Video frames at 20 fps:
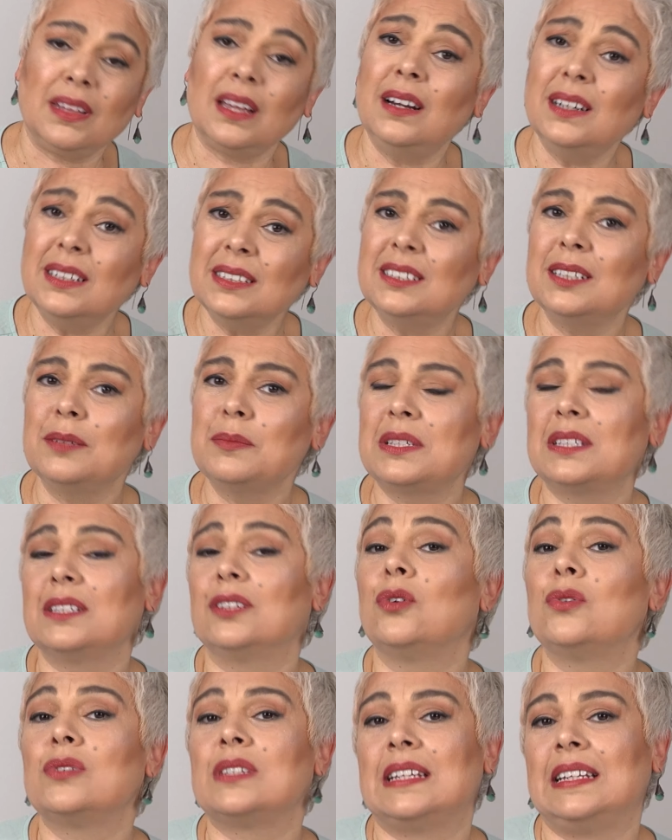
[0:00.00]

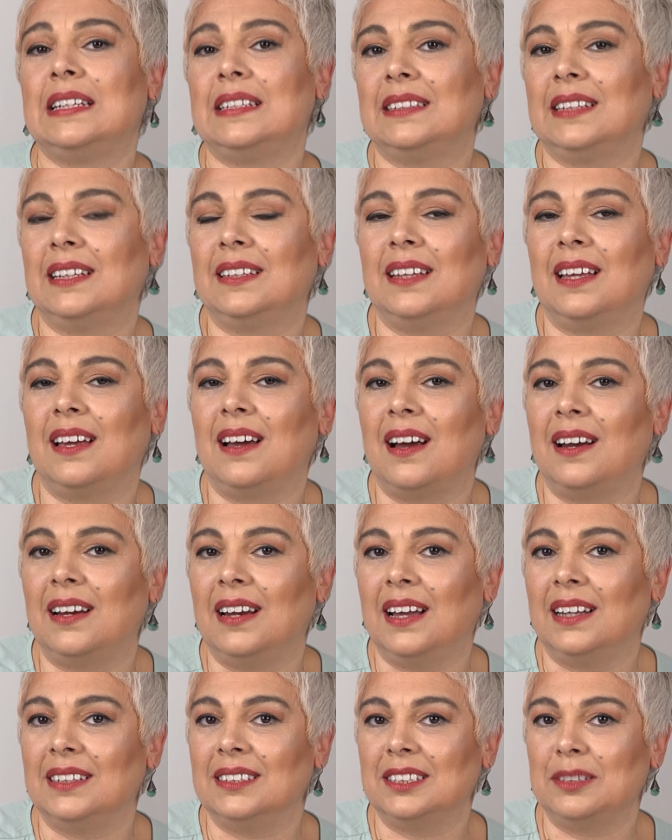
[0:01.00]
haritamızın özelinde
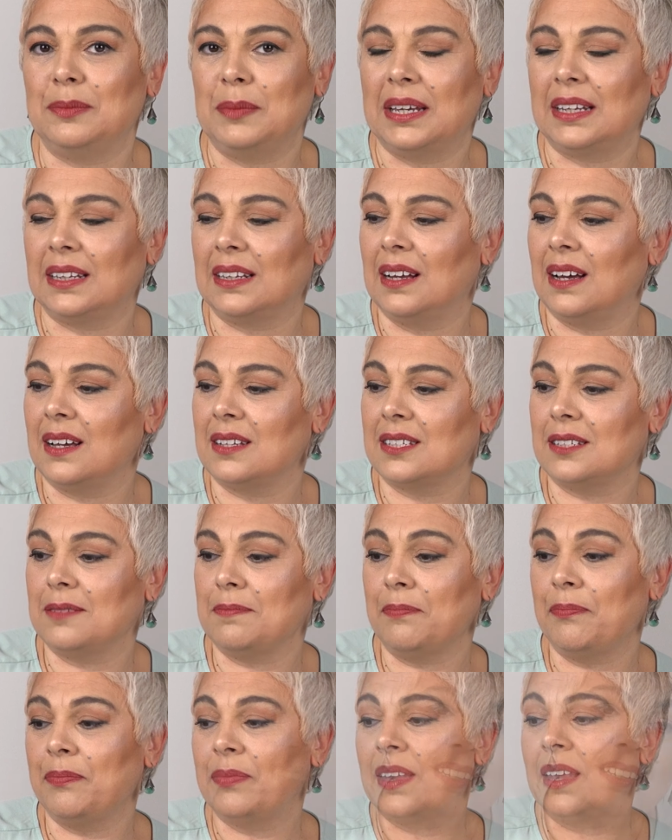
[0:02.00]
değerlendirmek
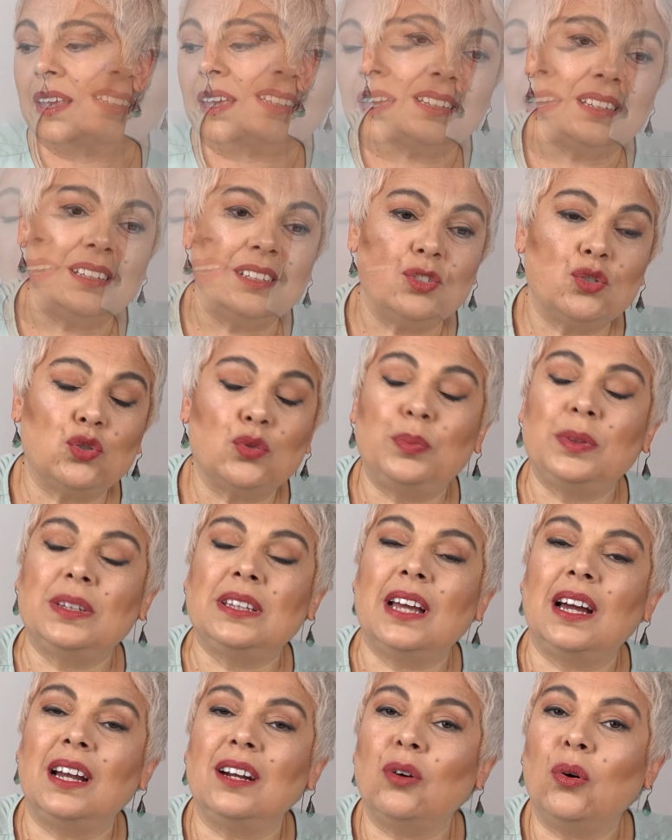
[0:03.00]
lazım.
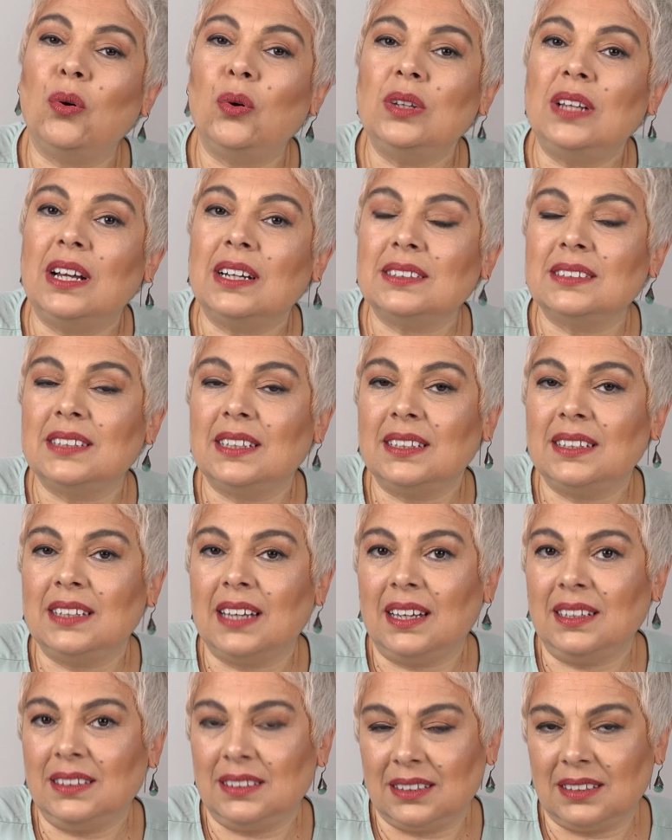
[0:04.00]
Jüpiter
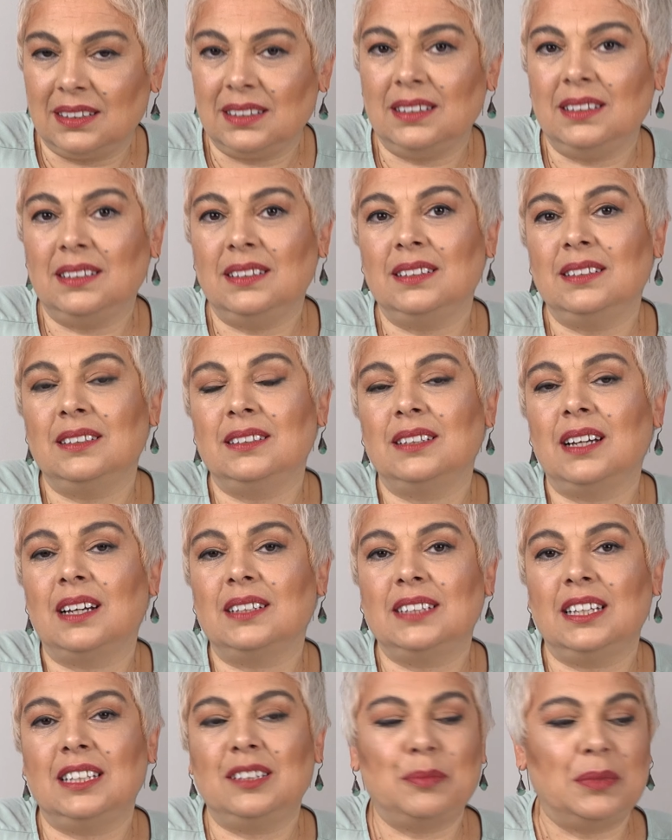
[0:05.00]
Oğlak'tayken e,
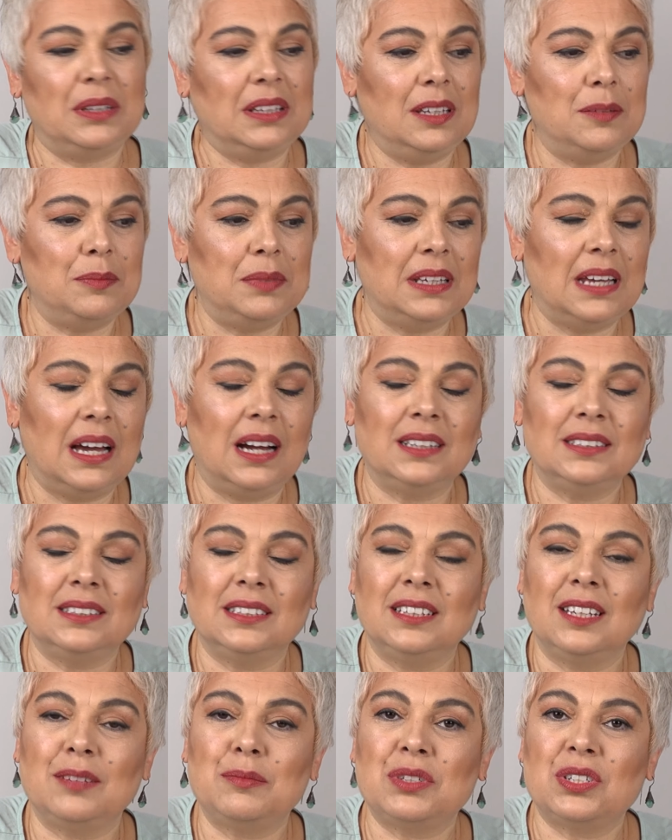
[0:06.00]
rahat etmediği bir
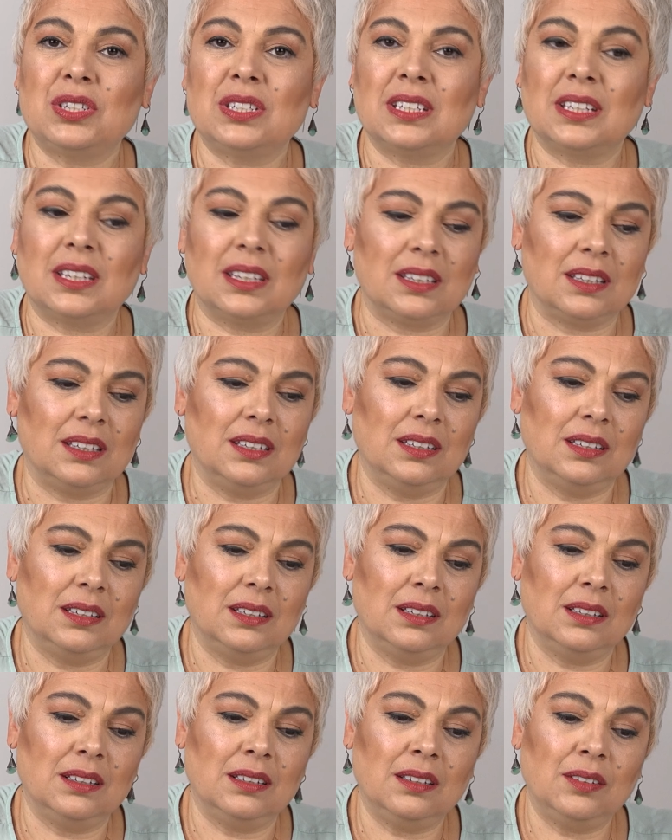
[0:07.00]
yerde demiştik.
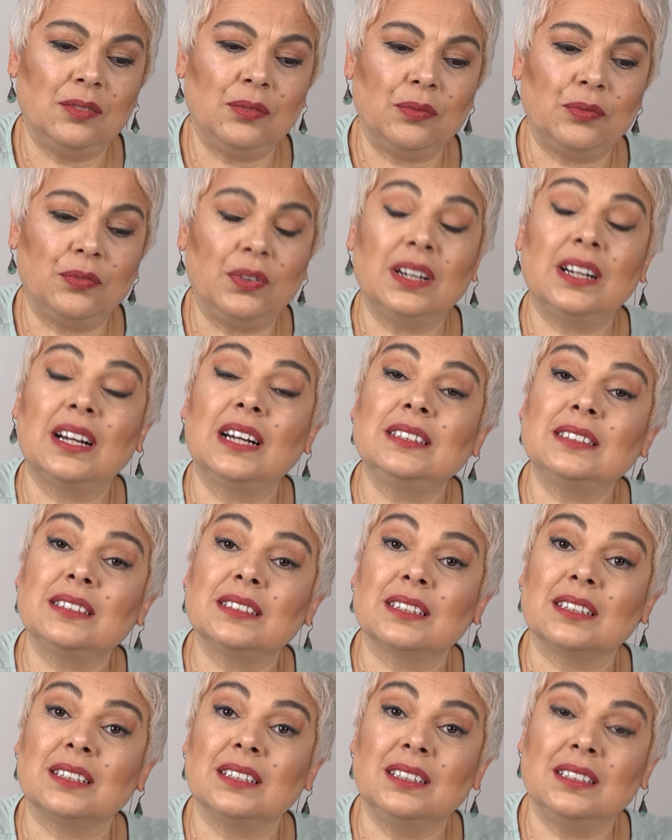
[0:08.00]
E, fakat
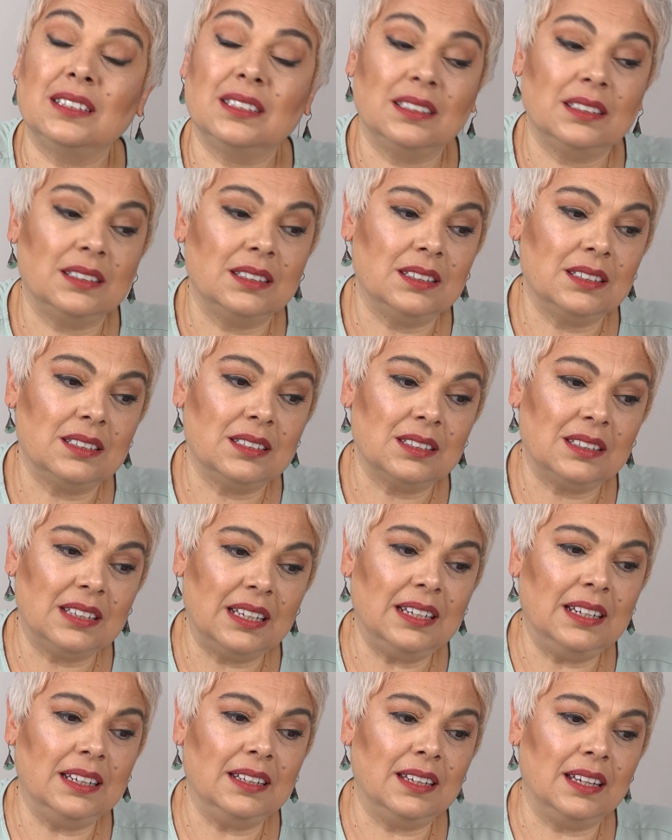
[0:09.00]
e,
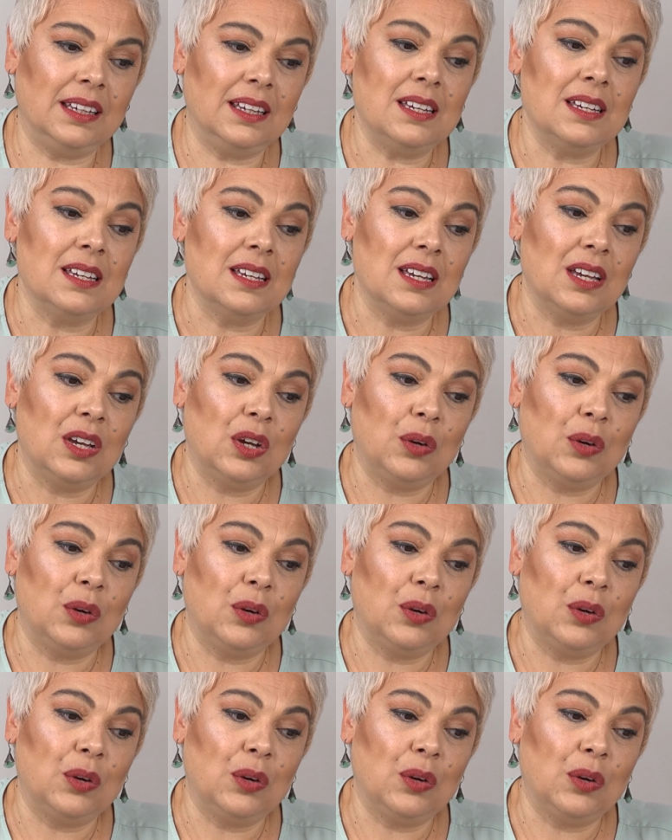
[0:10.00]
gene de